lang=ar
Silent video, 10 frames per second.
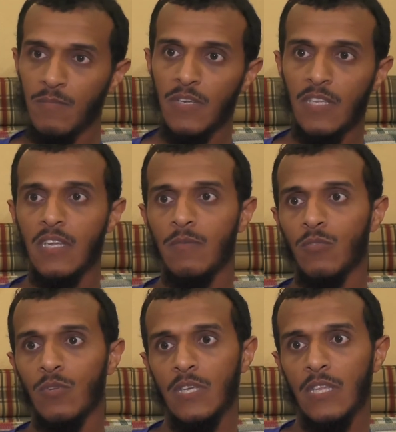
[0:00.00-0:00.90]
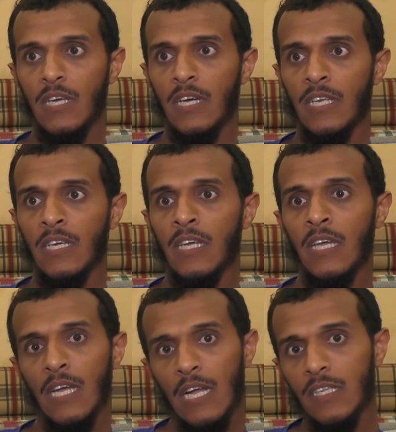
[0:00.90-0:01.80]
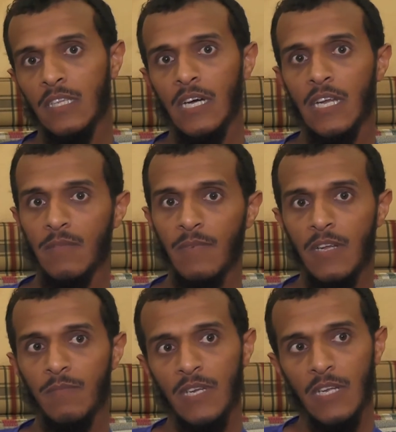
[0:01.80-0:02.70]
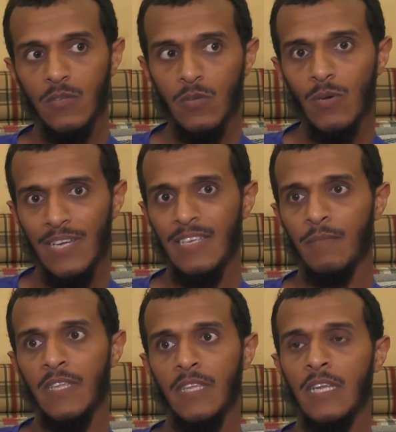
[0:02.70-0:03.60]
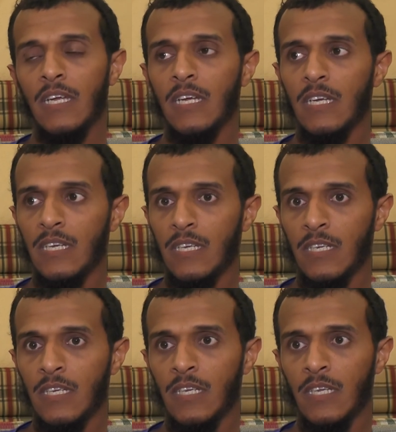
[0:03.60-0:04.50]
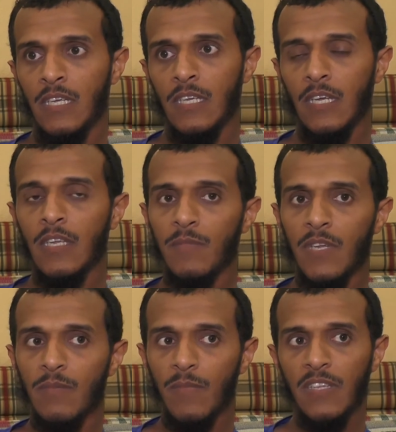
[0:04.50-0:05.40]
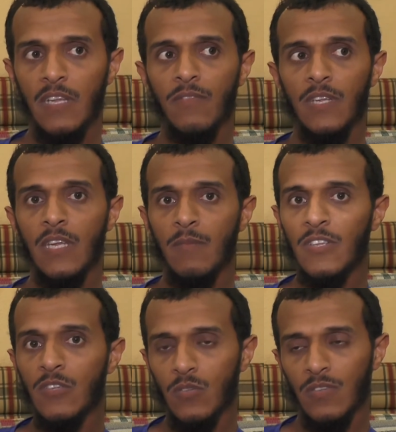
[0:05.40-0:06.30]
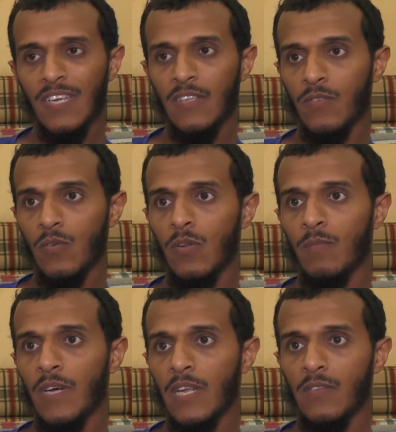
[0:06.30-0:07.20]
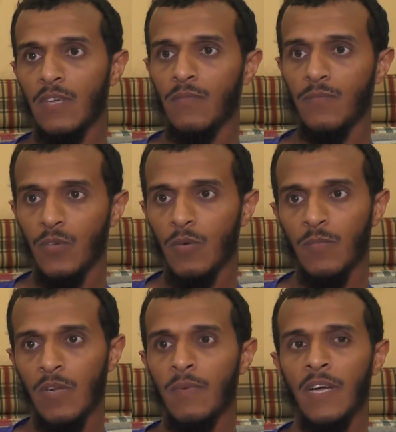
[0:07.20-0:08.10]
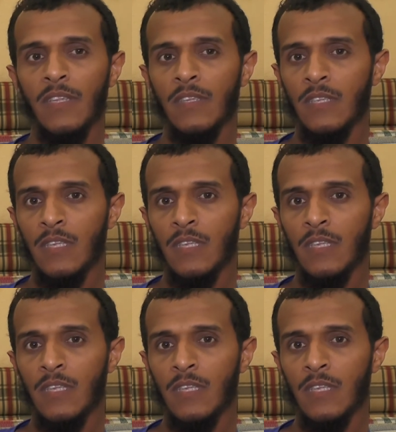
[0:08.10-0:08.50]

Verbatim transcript: يمكن عندنا بطولتين ثانيه هل تتعارض مع المباراه كل واحد يبحث على يعني يمكن نبحث الافضليه انه ما تصادف كل المباريات يعني في يوم ورا بعض